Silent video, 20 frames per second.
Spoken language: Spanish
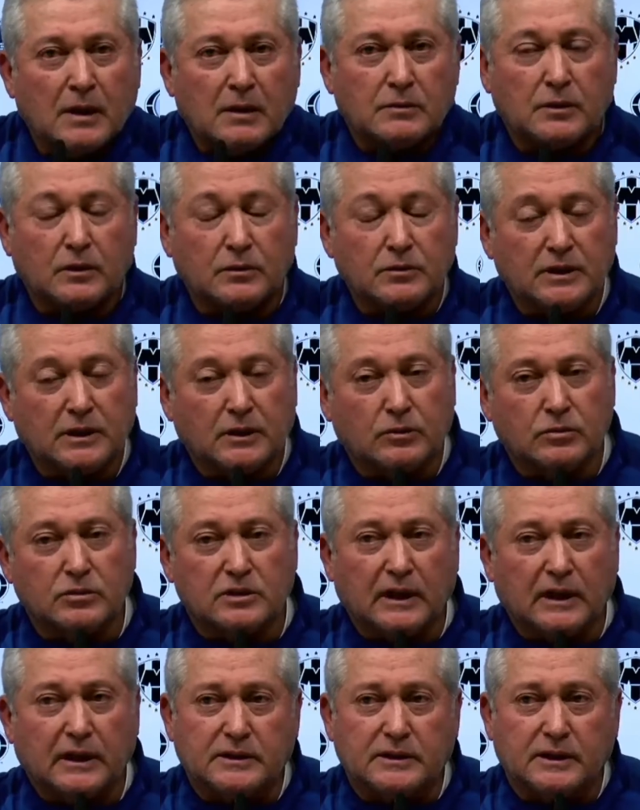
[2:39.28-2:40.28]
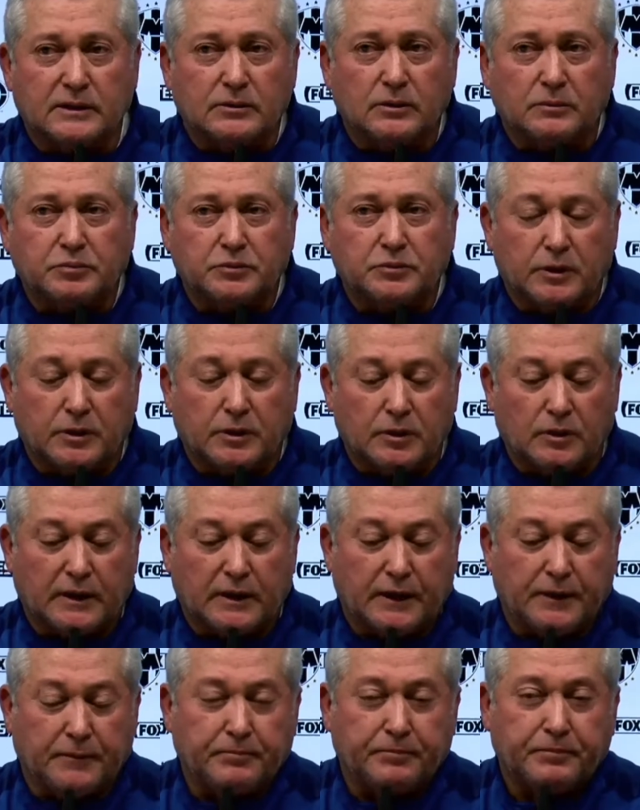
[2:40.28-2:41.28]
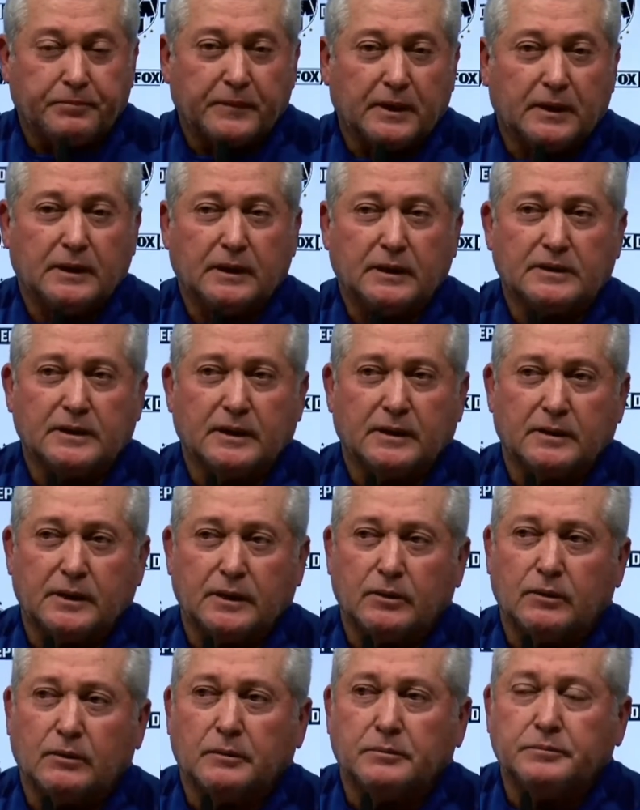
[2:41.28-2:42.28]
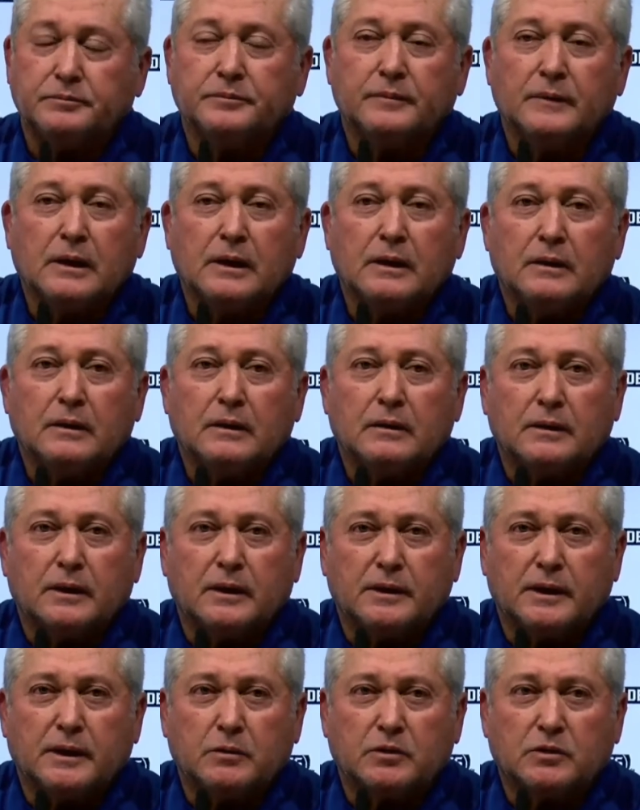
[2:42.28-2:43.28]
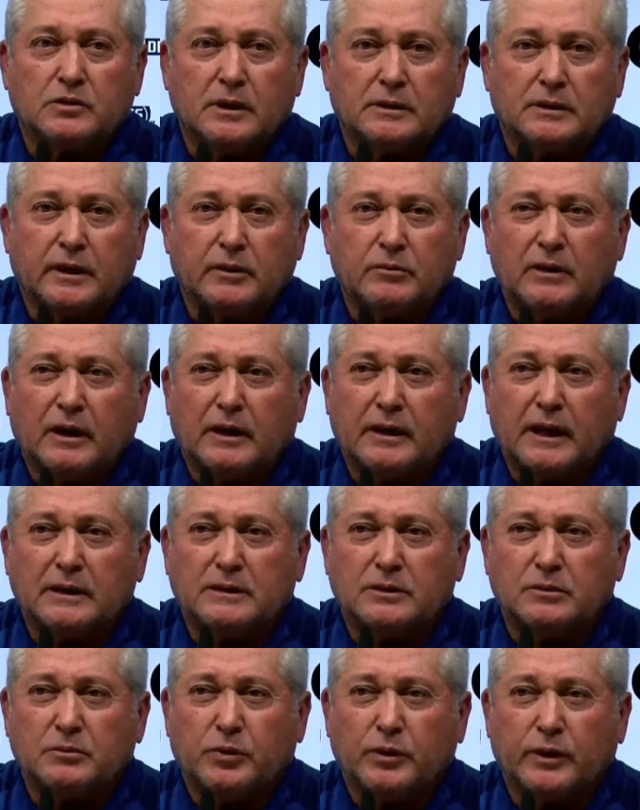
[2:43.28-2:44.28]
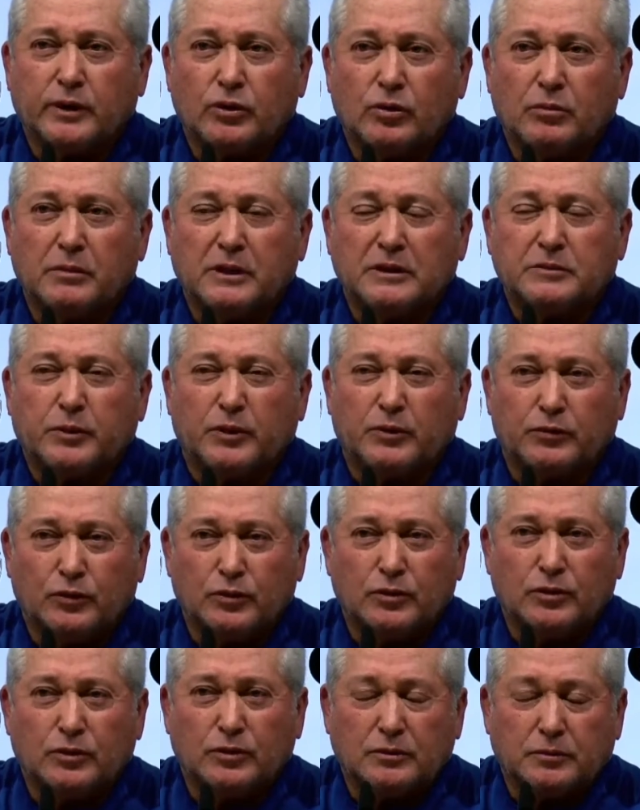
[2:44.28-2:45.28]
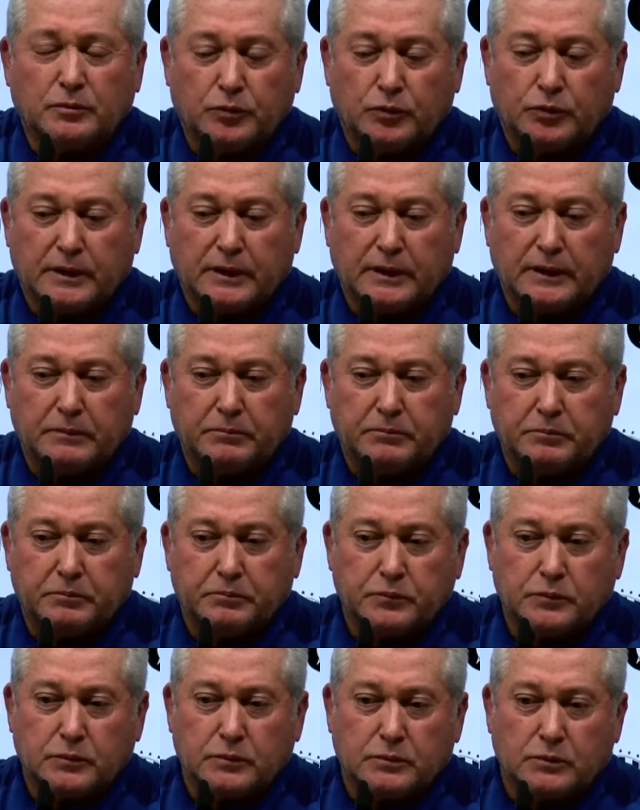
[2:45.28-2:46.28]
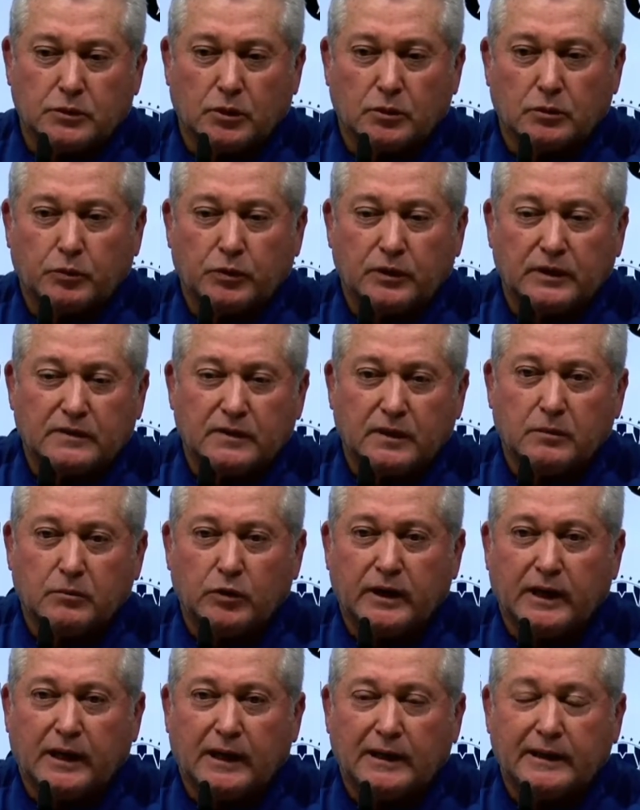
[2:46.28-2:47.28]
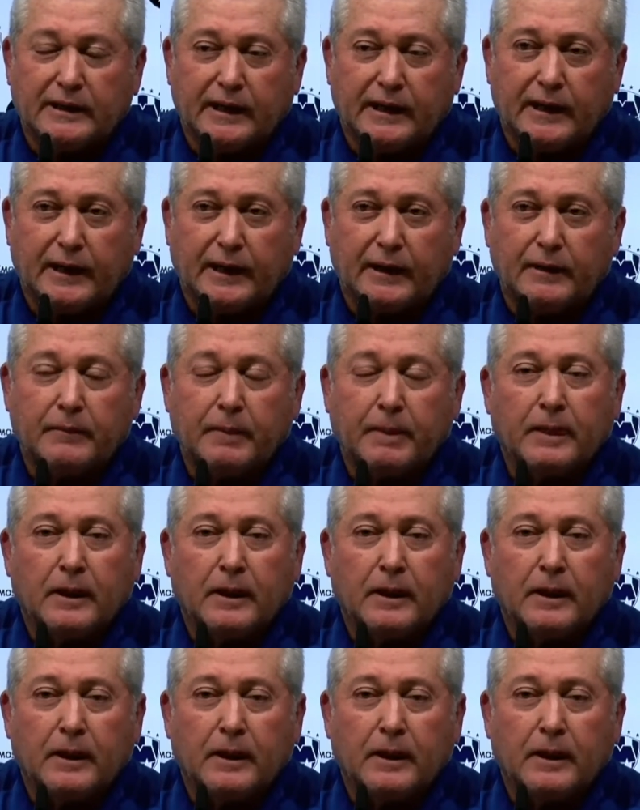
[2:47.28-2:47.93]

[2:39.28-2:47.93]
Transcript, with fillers: Son circunstancias, ¿no? Yo creo que en ese sentido tendríamos que hacer un análisis un poquito más profundo porque todo puede ser muy a la ligera.